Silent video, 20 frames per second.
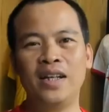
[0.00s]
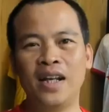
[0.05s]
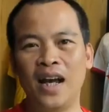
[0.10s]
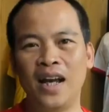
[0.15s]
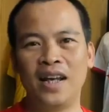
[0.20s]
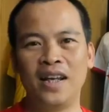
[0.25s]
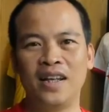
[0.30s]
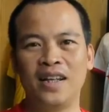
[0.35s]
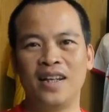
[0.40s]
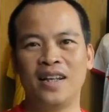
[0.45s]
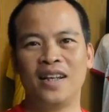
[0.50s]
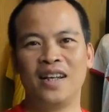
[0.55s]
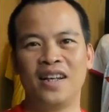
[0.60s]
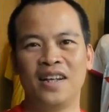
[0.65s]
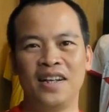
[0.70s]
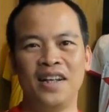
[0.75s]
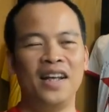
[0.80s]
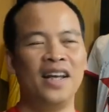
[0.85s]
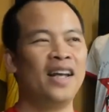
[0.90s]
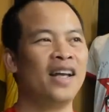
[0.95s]
đây
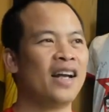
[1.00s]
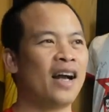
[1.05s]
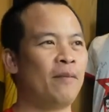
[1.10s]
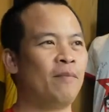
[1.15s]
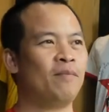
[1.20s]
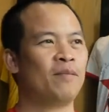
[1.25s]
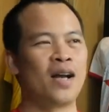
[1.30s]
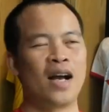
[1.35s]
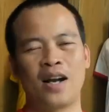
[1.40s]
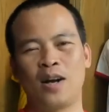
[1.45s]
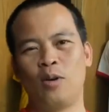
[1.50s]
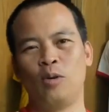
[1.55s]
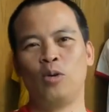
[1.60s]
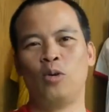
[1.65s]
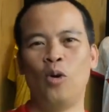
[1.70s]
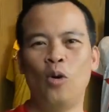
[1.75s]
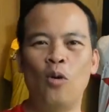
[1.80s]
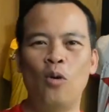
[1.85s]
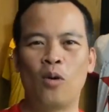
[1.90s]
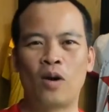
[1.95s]
đi gặp các cầu
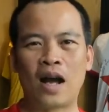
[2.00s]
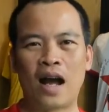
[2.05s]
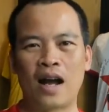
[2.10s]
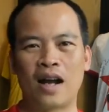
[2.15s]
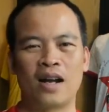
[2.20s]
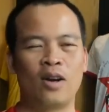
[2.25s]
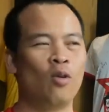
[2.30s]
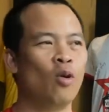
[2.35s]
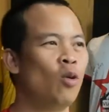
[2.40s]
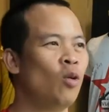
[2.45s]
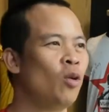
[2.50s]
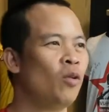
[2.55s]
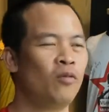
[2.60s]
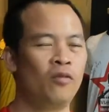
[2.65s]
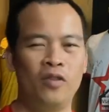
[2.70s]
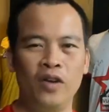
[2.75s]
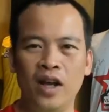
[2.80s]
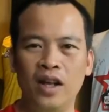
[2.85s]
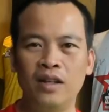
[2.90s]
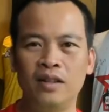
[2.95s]
thủ các huấn luyện
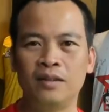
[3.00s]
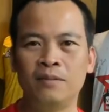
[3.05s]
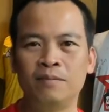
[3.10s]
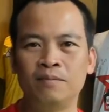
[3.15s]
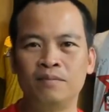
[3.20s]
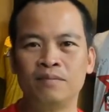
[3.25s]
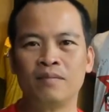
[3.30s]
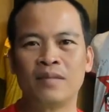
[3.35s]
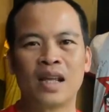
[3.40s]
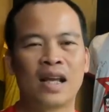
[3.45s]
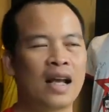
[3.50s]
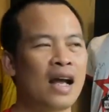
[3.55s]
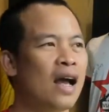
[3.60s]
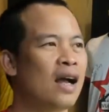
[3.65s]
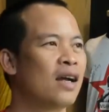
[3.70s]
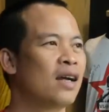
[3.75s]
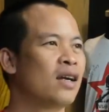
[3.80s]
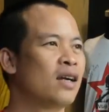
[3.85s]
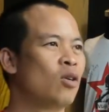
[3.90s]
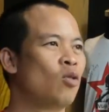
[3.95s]
viên
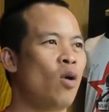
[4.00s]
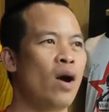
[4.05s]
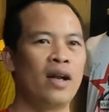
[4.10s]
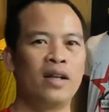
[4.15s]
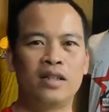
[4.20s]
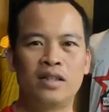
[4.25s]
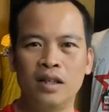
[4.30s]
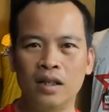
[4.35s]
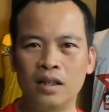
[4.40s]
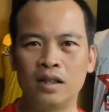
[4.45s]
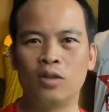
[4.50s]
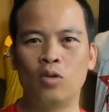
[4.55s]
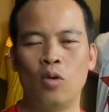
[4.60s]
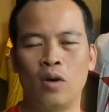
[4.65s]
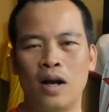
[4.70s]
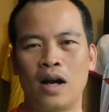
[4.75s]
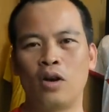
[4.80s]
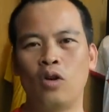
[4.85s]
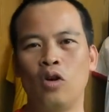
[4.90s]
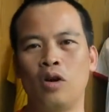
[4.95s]
các quan chức của
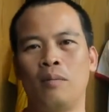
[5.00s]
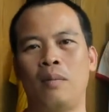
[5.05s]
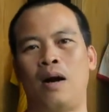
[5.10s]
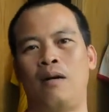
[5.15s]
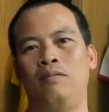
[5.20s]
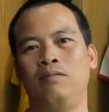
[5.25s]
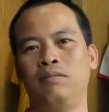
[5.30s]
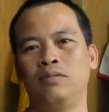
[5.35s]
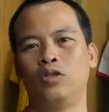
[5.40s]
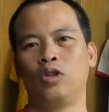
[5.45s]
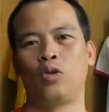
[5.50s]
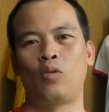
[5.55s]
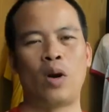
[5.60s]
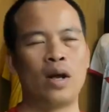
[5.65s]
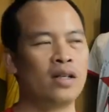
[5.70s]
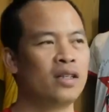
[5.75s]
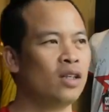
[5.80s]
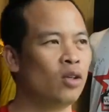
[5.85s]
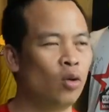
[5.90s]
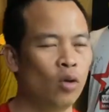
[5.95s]
các đội bóng rồi
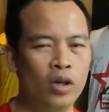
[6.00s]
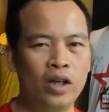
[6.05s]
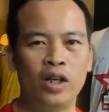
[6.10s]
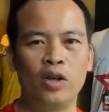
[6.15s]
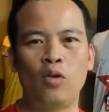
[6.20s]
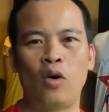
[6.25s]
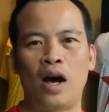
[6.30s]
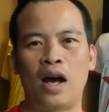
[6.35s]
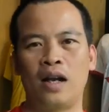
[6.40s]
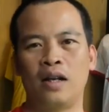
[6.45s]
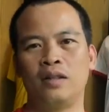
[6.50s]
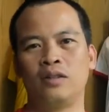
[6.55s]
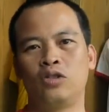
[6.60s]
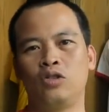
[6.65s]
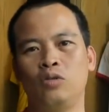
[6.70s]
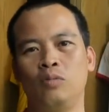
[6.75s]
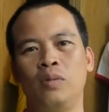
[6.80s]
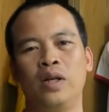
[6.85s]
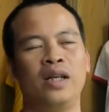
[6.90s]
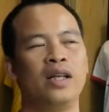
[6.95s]
quan chức của liên đoàn
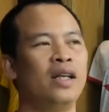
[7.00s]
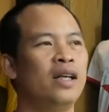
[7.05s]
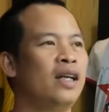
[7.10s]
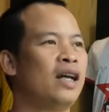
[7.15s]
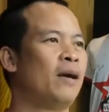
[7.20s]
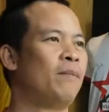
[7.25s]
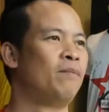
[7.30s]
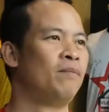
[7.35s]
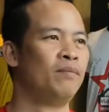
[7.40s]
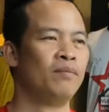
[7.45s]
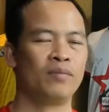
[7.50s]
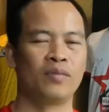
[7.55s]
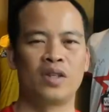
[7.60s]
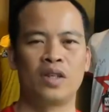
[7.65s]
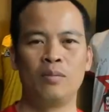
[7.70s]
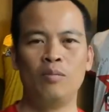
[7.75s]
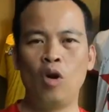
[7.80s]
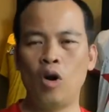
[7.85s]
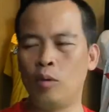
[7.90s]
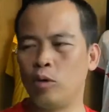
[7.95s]
chúng mình đi gặp
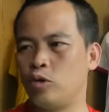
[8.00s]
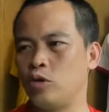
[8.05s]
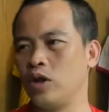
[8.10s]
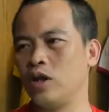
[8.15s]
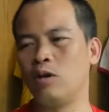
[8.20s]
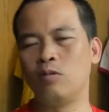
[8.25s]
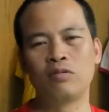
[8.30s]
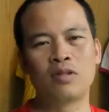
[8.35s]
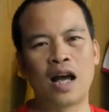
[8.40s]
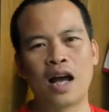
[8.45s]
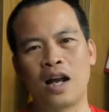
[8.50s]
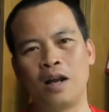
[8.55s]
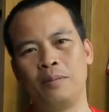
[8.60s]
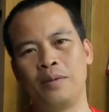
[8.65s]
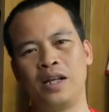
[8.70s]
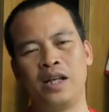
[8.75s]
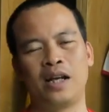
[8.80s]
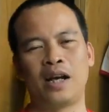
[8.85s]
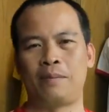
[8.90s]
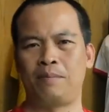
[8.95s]
mỗi một chuyến công tác là
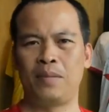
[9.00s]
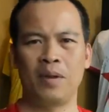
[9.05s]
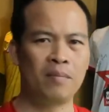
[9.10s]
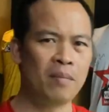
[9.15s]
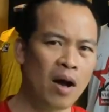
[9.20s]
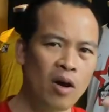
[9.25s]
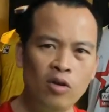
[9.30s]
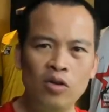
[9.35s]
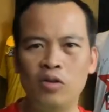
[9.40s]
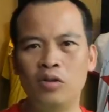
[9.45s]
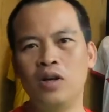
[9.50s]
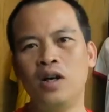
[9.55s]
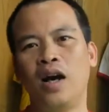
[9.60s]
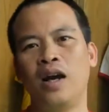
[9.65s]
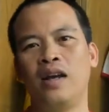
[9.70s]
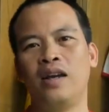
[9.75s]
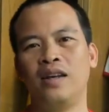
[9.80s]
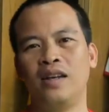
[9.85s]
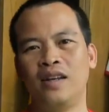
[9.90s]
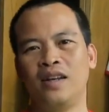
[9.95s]
mình đi gặp biết bao nhiêu người
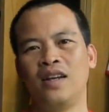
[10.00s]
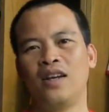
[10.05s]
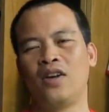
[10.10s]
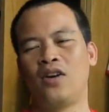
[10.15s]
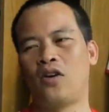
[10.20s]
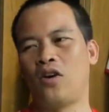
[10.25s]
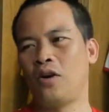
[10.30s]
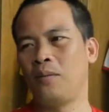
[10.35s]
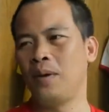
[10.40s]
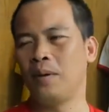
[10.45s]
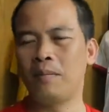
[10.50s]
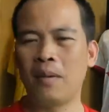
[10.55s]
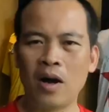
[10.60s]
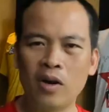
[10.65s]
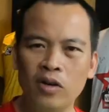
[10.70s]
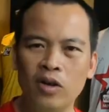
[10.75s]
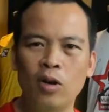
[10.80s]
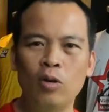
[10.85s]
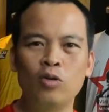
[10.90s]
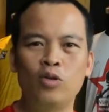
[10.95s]
nói biết bao
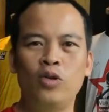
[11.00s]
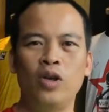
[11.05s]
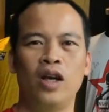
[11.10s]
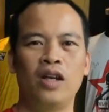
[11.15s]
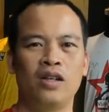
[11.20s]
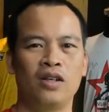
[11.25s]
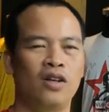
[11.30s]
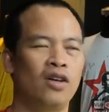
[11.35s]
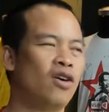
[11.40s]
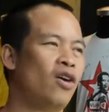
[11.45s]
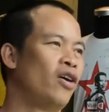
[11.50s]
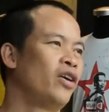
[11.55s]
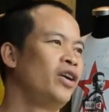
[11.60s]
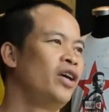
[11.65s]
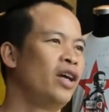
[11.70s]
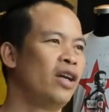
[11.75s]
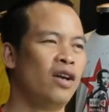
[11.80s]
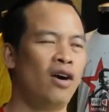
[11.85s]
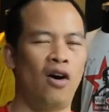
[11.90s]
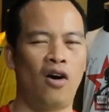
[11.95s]
nhiêu câu chuyện gọi
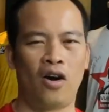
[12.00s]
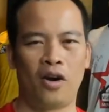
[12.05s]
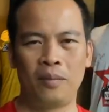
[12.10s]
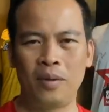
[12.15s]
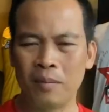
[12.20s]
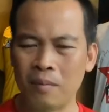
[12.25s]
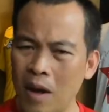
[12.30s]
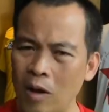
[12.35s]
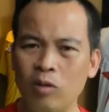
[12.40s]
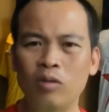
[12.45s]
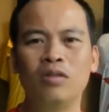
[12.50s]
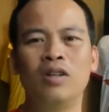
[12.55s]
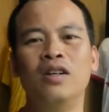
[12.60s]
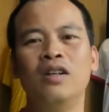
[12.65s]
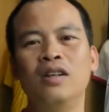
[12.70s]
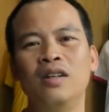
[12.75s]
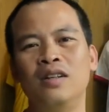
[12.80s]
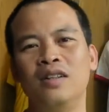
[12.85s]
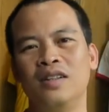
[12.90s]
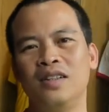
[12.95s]
điện hỏi biết bao nhiêu
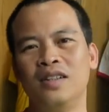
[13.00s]
thứ